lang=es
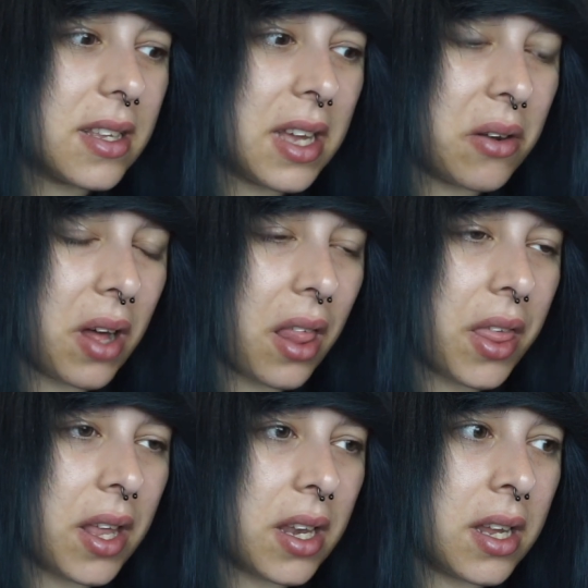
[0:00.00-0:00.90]
ya lo
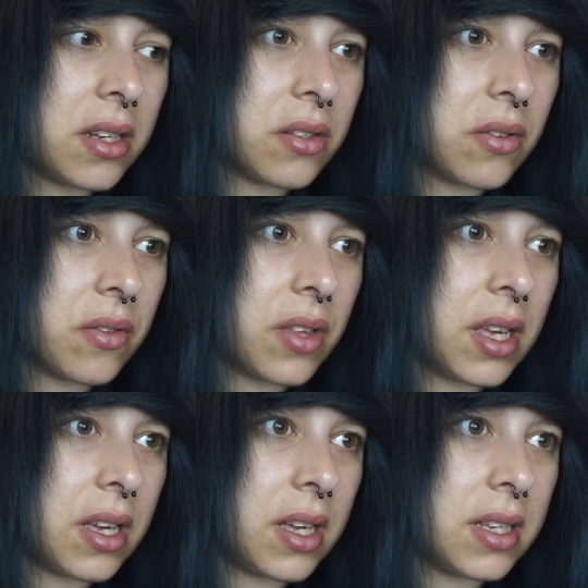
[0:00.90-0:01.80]
hacen.
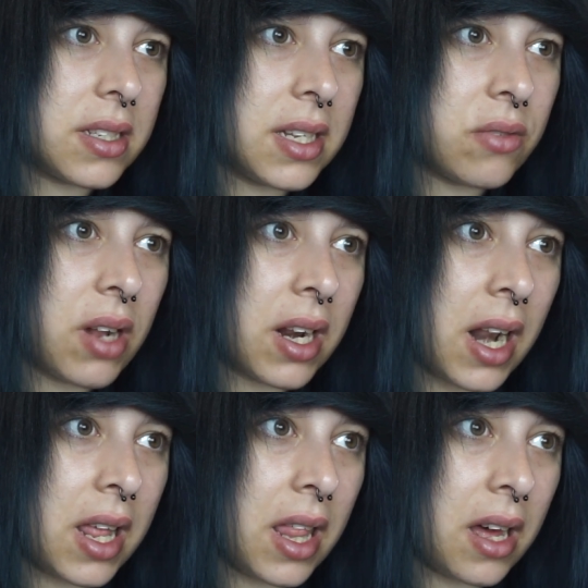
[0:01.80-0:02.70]
Entonces es una
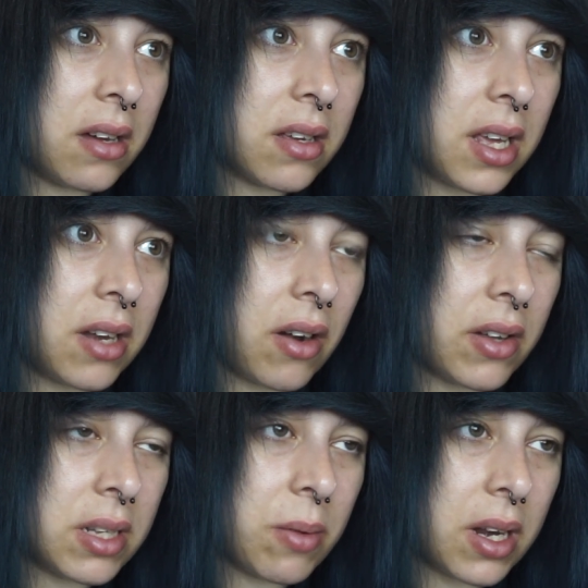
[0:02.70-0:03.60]
realidad que no la
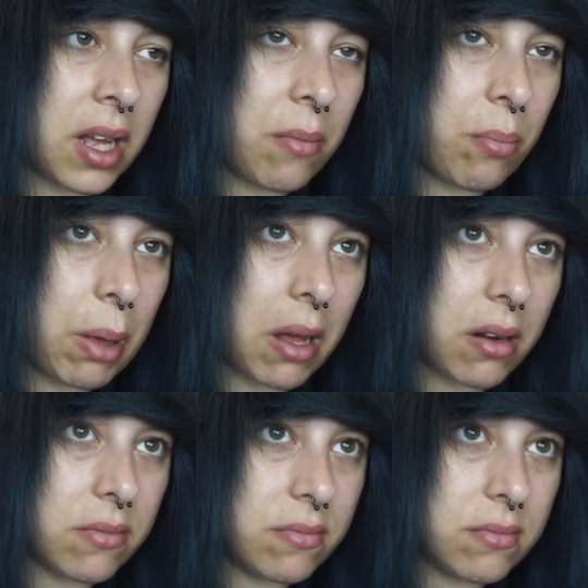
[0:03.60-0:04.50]
vas a poder cambiar.
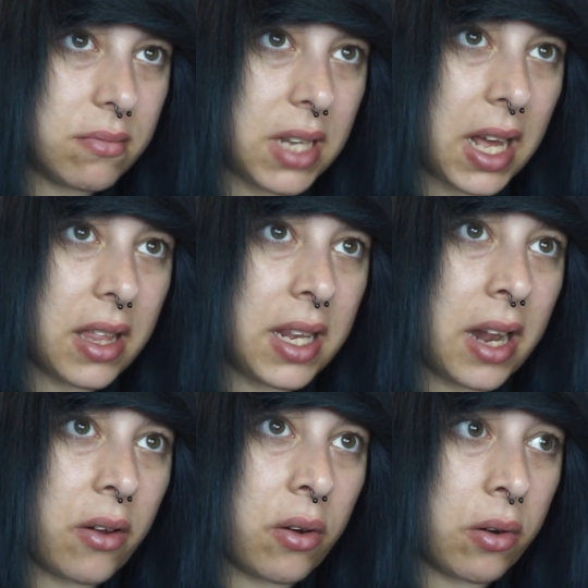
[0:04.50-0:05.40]
Tenga
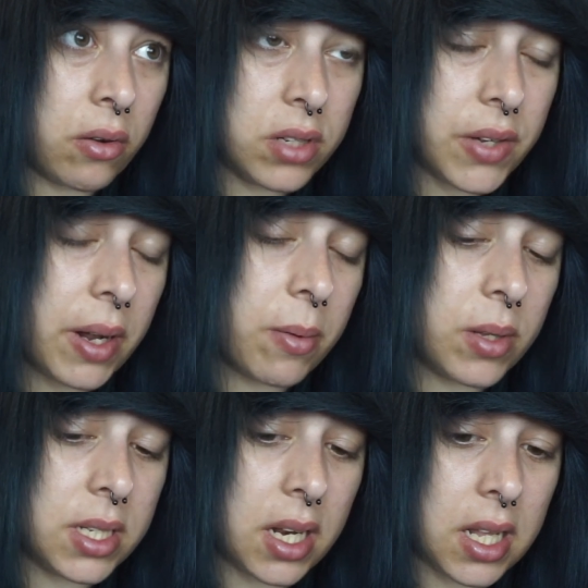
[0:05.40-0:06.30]
dinero o no, se van a
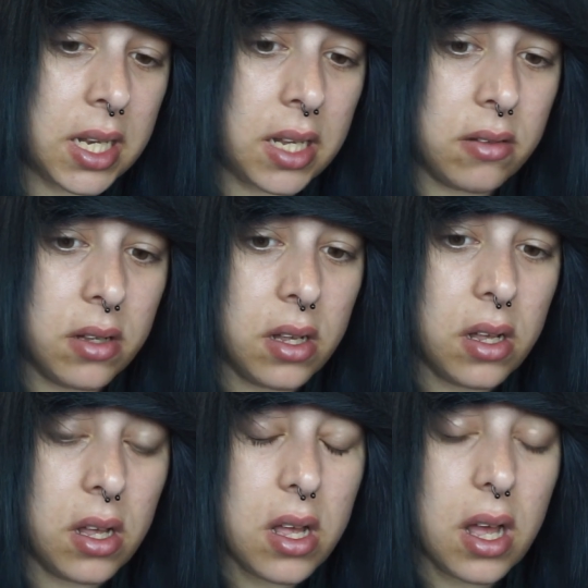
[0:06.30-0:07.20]
aprovechar de ti.
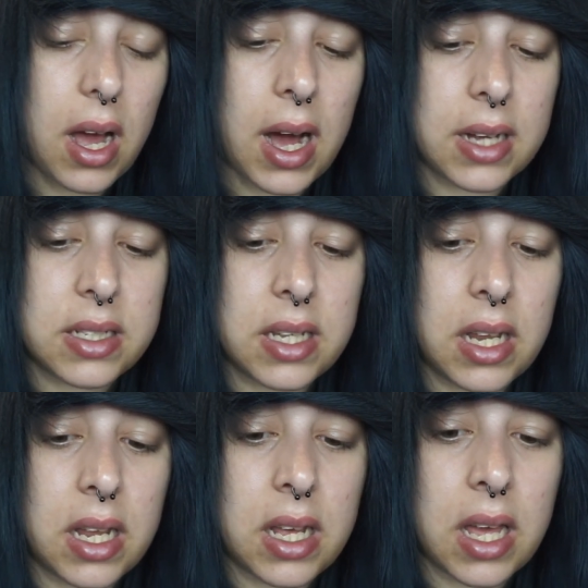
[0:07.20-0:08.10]

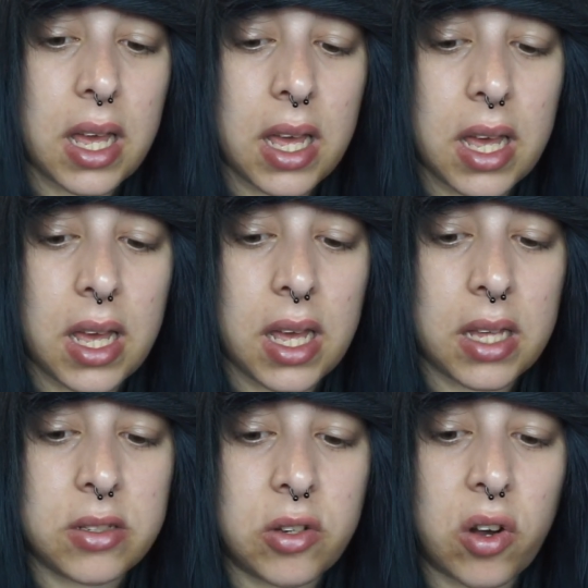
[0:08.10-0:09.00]
Así
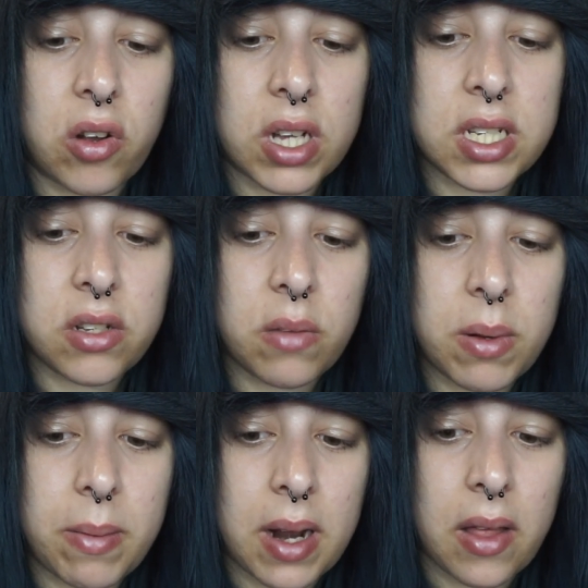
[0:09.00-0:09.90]
que yo creo que sí estoy
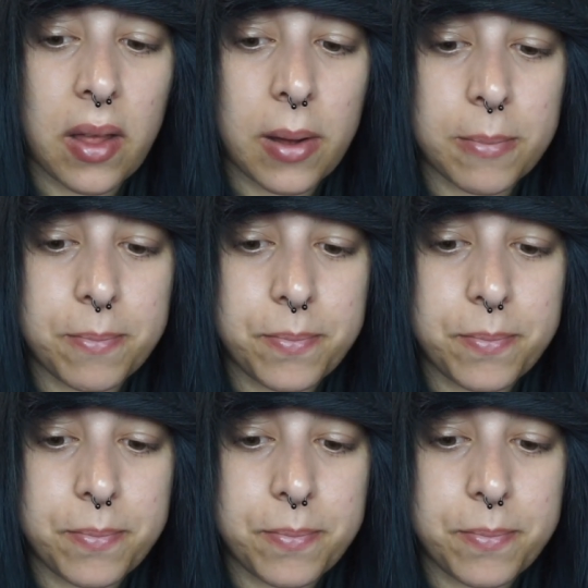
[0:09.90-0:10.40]
preparada